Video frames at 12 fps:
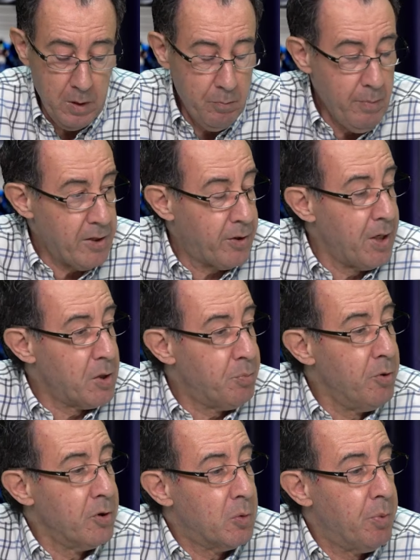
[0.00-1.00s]
mais três
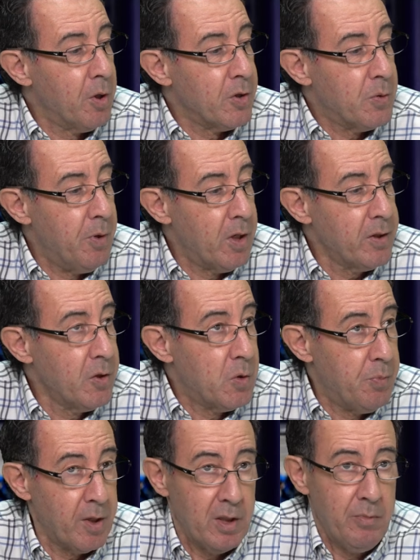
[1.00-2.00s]
pontos para o Sporting, o
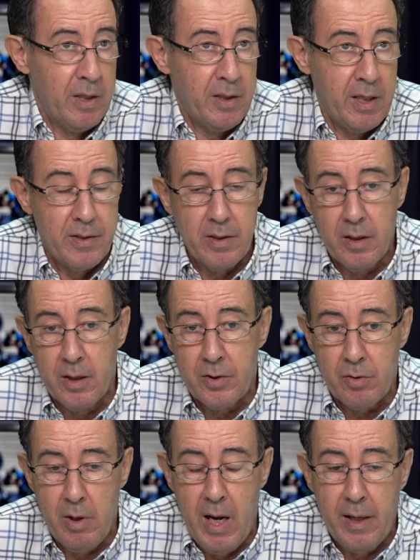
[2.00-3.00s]
Sporting mantém-se a
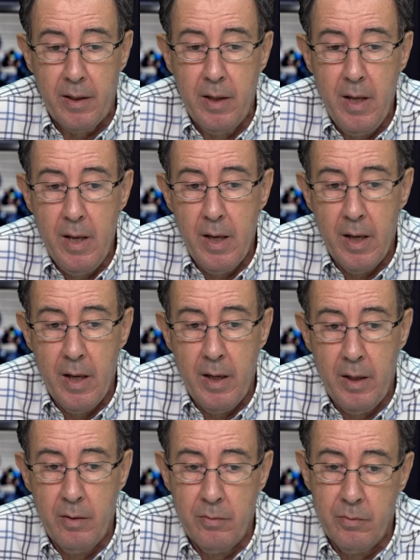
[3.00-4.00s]
jogar
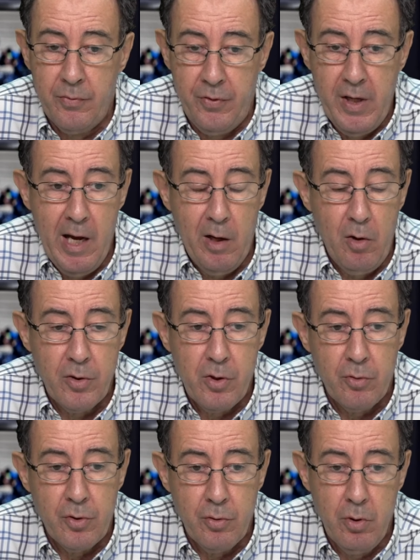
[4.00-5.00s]
uh, fiel ao
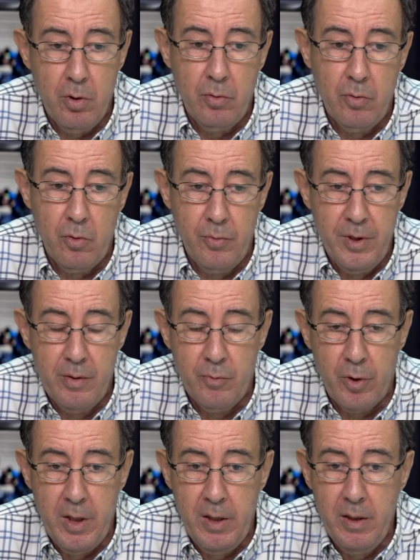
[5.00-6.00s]
seu jogo, o Benha
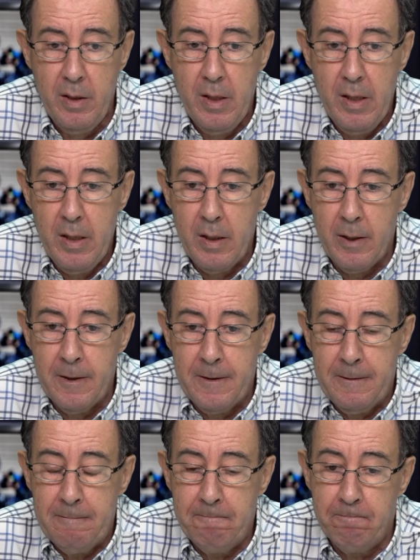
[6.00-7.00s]
Mourinho,
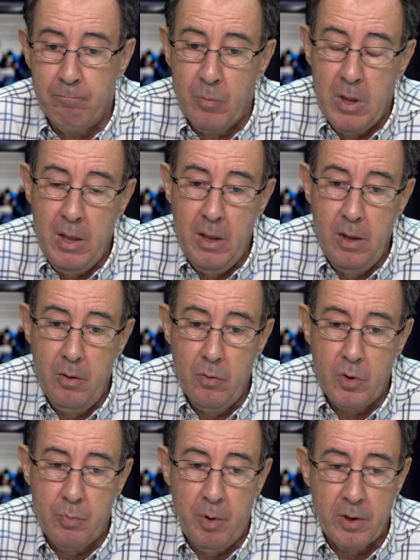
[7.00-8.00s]
e
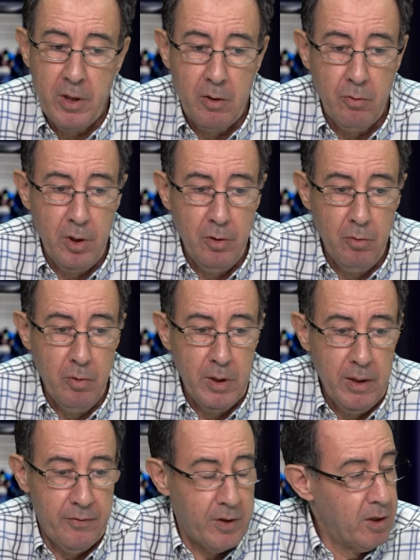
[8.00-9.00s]
o Sporting continua
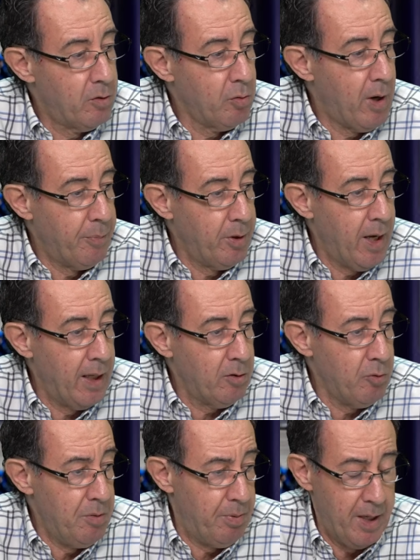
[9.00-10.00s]
na frente do
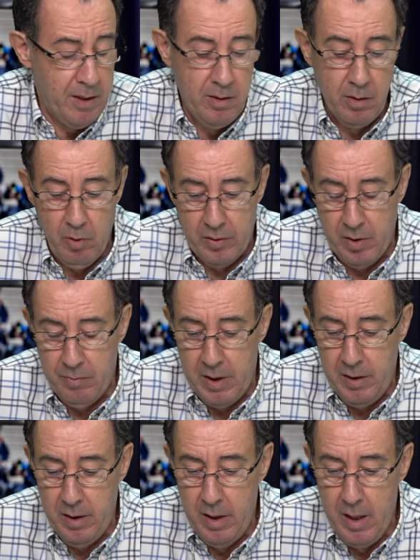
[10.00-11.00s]
campeonato, e bem, quanto a
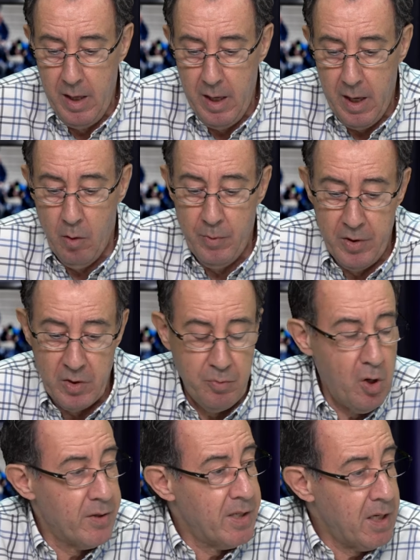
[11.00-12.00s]
mim, é uma das
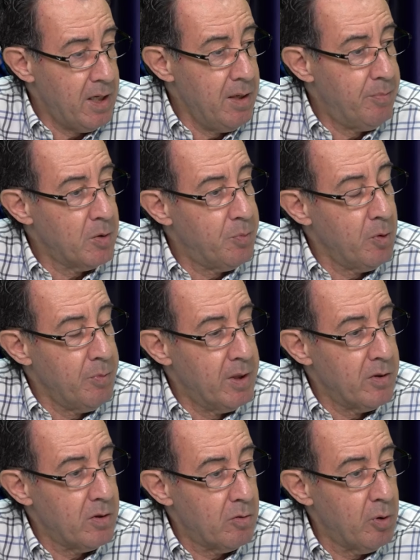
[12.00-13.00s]
melhores equipas, pelo
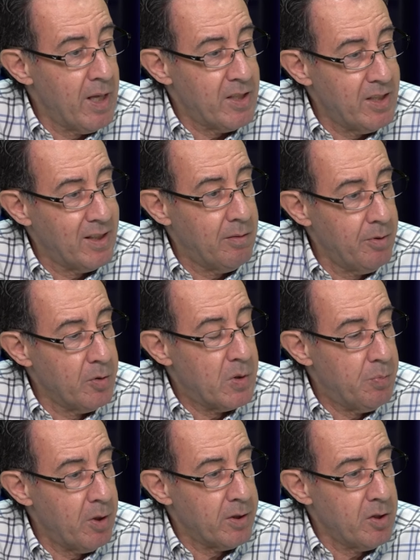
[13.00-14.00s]
menos toda a gente que vê o
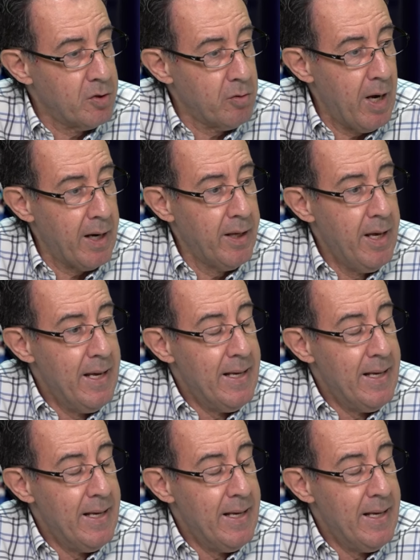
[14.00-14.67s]
Sporting jogar